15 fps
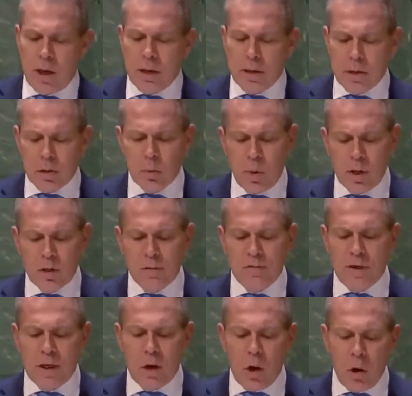одно из
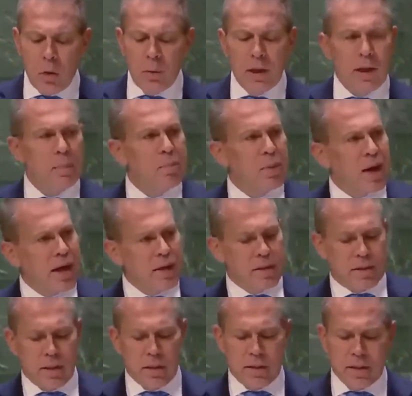немногих мест
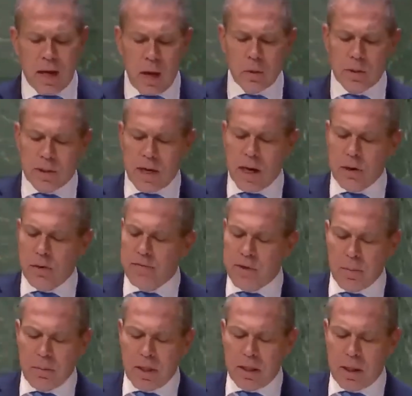за пределами
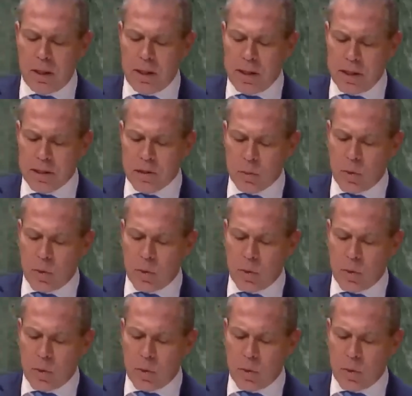Среднего Востока,